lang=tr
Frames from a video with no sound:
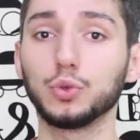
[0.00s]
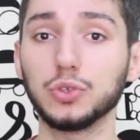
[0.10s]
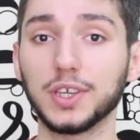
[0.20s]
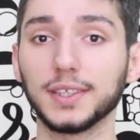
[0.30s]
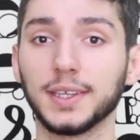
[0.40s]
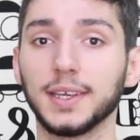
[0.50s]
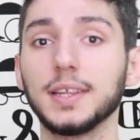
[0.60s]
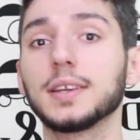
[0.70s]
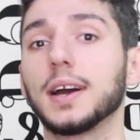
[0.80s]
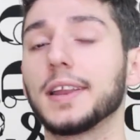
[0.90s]
Türkiye'de
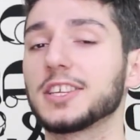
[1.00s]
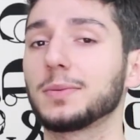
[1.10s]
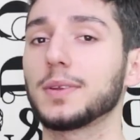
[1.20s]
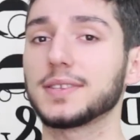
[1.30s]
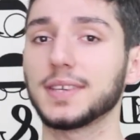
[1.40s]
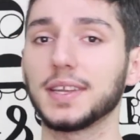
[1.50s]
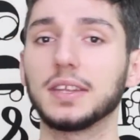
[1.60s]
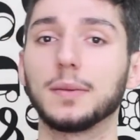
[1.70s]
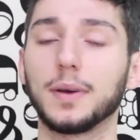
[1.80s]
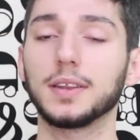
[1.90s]
ilk AliExpress yayını
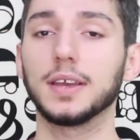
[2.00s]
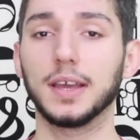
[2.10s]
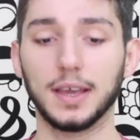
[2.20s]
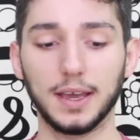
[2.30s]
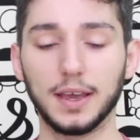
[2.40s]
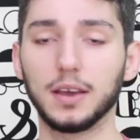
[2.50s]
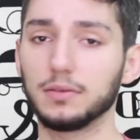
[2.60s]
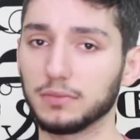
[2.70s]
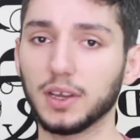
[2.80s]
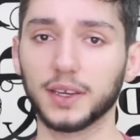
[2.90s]
yapan e,
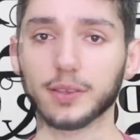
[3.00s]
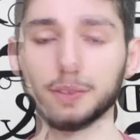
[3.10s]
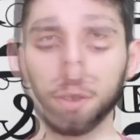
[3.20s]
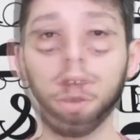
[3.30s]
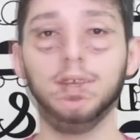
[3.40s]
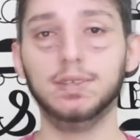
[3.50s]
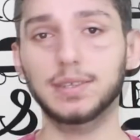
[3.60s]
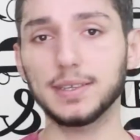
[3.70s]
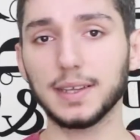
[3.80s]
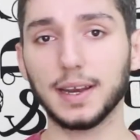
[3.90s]
kanalız.
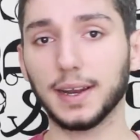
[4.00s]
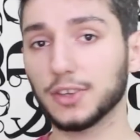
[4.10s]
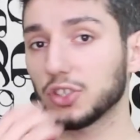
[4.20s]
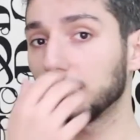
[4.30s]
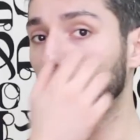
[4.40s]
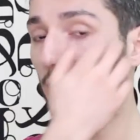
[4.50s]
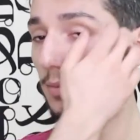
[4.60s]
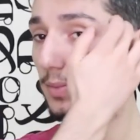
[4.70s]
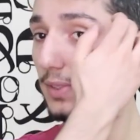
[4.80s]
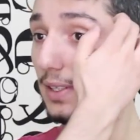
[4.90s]
Sizler arkadaşlar bana
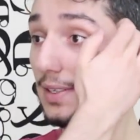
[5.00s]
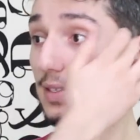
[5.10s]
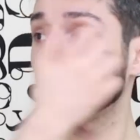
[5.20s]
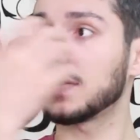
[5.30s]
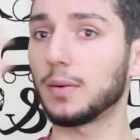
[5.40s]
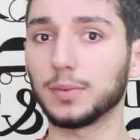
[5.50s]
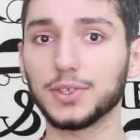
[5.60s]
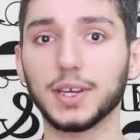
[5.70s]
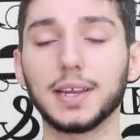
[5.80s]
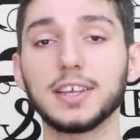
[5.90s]
dediniz ki devamlı
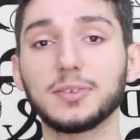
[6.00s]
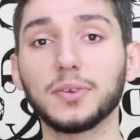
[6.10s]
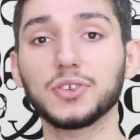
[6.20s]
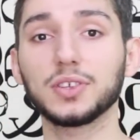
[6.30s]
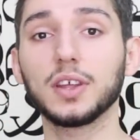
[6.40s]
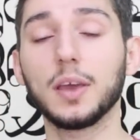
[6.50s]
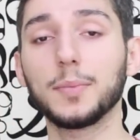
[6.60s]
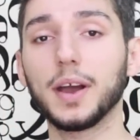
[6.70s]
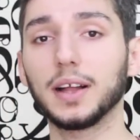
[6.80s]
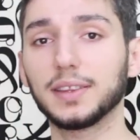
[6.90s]
işte AliExpress için
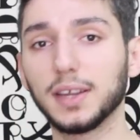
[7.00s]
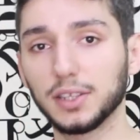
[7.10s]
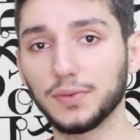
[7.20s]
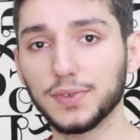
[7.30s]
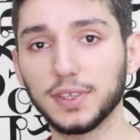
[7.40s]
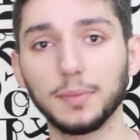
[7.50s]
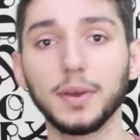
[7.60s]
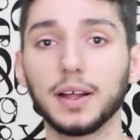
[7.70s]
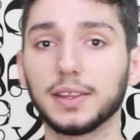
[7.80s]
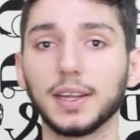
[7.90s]
bir alternatif site, bir
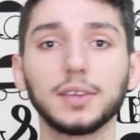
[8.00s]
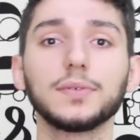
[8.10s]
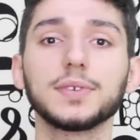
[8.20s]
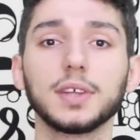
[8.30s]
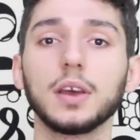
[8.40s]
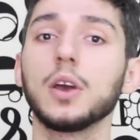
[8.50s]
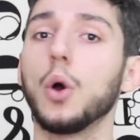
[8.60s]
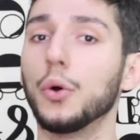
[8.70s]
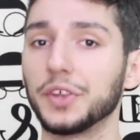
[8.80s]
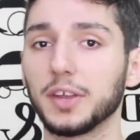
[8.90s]
alternatif site
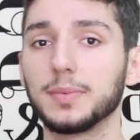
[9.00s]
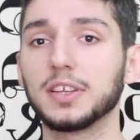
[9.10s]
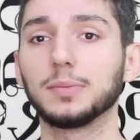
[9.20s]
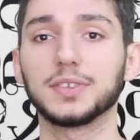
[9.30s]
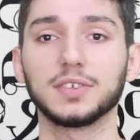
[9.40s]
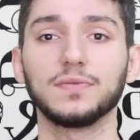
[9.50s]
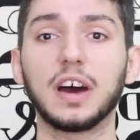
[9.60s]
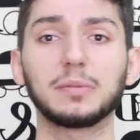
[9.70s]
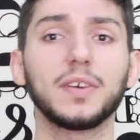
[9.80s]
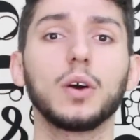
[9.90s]
önerebilir misin?
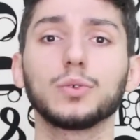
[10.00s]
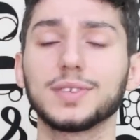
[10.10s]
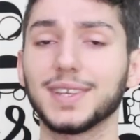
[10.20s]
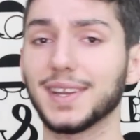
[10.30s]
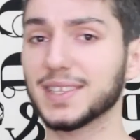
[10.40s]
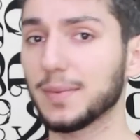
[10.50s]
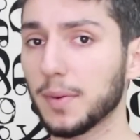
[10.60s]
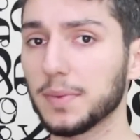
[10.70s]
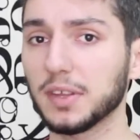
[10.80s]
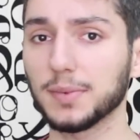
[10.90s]
Var mı veya onun serisini
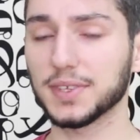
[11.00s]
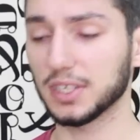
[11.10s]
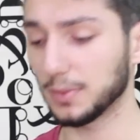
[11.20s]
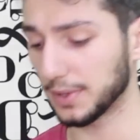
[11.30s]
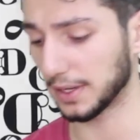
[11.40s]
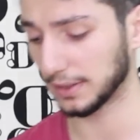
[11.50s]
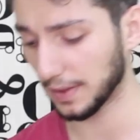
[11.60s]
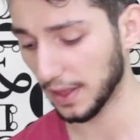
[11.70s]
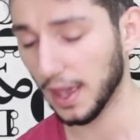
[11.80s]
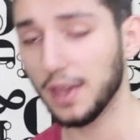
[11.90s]
yapabilir misin
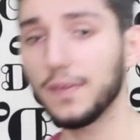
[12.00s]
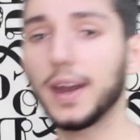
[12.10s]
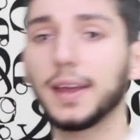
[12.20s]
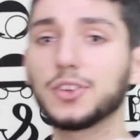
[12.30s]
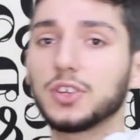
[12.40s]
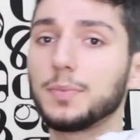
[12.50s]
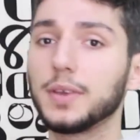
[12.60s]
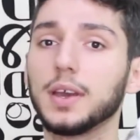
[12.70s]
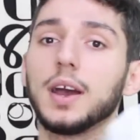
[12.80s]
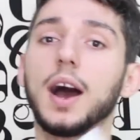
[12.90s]
gibilerinden. Ve arkadaşlar
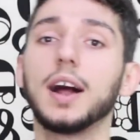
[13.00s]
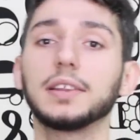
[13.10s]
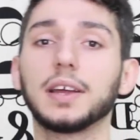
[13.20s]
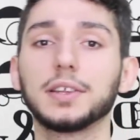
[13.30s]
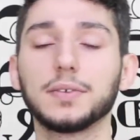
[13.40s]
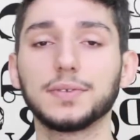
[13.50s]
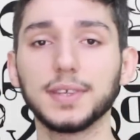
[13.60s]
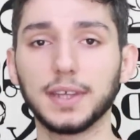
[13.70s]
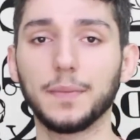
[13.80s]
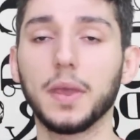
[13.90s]
bir alternatif
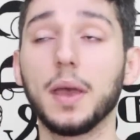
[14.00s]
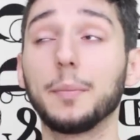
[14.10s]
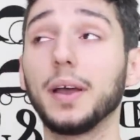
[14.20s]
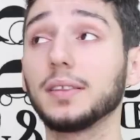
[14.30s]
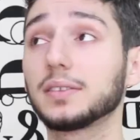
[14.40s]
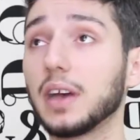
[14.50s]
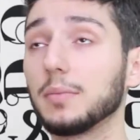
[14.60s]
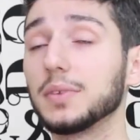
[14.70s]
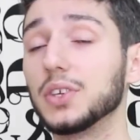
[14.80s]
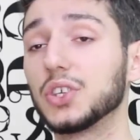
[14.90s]
site. Ben
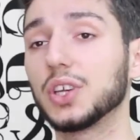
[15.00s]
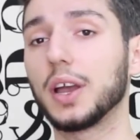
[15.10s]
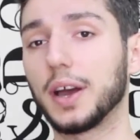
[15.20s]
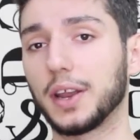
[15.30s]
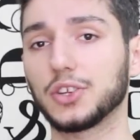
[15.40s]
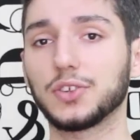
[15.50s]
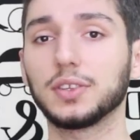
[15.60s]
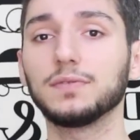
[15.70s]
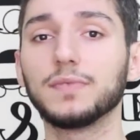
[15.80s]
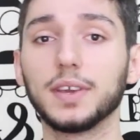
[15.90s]
tam 2 ay
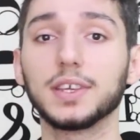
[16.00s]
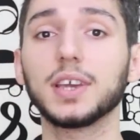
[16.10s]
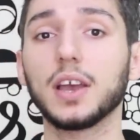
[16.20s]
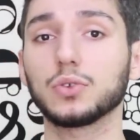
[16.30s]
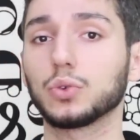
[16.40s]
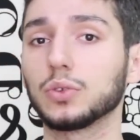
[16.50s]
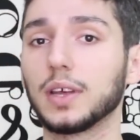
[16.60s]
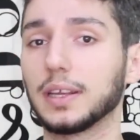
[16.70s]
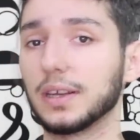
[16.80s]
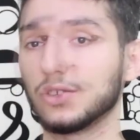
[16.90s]
araştırdım ve 2 ay
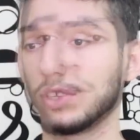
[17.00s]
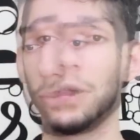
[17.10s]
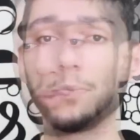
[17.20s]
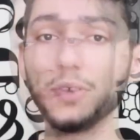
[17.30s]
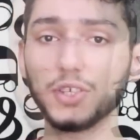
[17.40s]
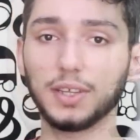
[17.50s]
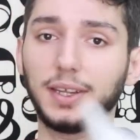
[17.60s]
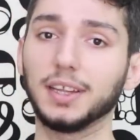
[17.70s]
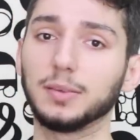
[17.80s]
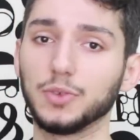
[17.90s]
sonunda arkadaşlar bir şey
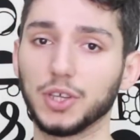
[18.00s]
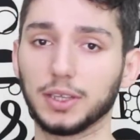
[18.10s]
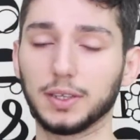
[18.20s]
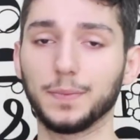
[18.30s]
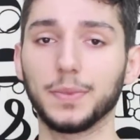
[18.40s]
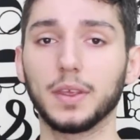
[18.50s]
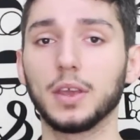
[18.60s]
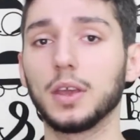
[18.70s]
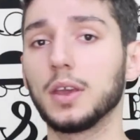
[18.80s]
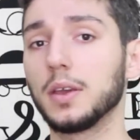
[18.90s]
dikkatimi çektim.
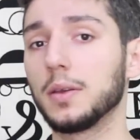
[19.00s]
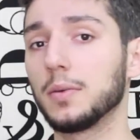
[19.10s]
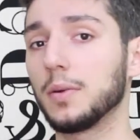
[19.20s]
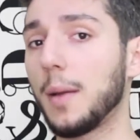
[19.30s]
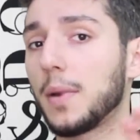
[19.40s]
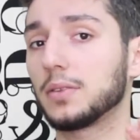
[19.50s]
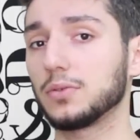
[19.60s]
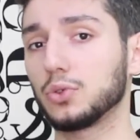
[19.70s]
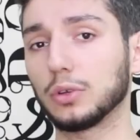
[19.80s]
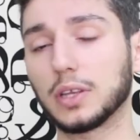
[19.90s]
Hemen
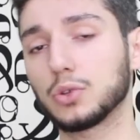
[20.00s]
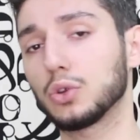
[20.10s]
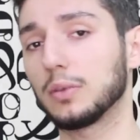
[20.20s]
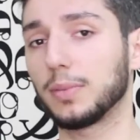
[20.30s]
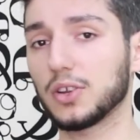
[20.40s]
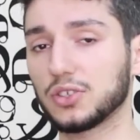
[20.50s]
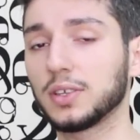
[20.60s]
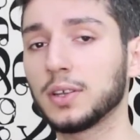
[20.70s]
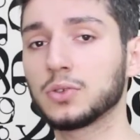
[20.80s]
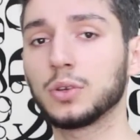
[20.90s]
zaten söyleyeyim başta
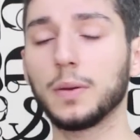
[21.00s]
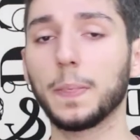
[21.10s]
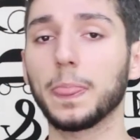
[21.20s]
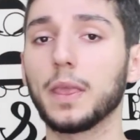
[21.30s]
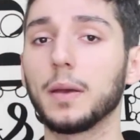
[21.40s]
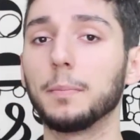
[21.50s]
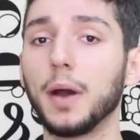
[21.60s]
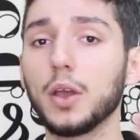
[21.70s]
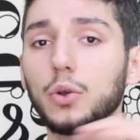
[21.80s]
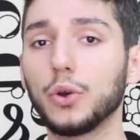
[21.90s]
yazıyor.
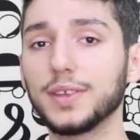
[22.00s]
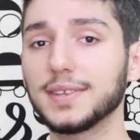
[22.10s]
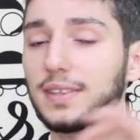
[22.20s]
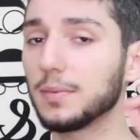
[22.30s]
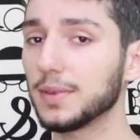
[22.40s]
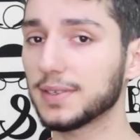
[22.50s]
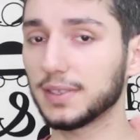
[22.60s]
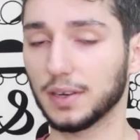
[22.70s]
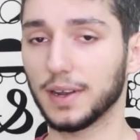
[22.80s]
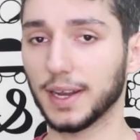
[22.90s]
Bayon Coins diye bir
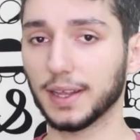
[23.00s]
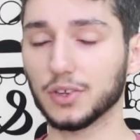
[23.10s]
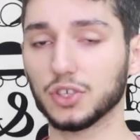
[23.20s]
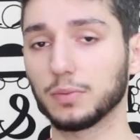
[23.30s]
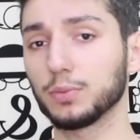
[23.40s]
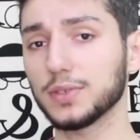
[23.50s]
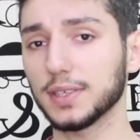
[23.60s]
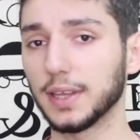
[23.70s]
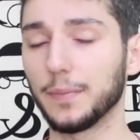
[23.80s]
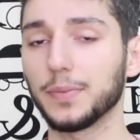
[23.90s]
site var arkadaşlar. Bu
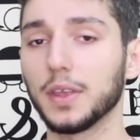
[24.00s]
site